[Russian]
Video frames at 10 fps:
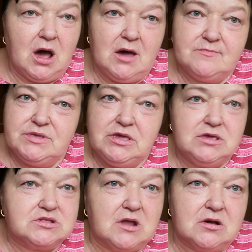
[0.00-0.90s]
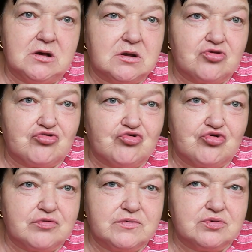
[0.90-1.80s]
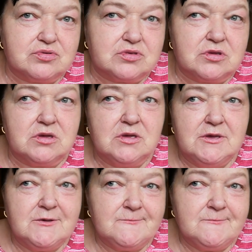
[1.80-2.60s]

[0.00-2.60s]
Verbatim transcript: А мне и так хорошо живется.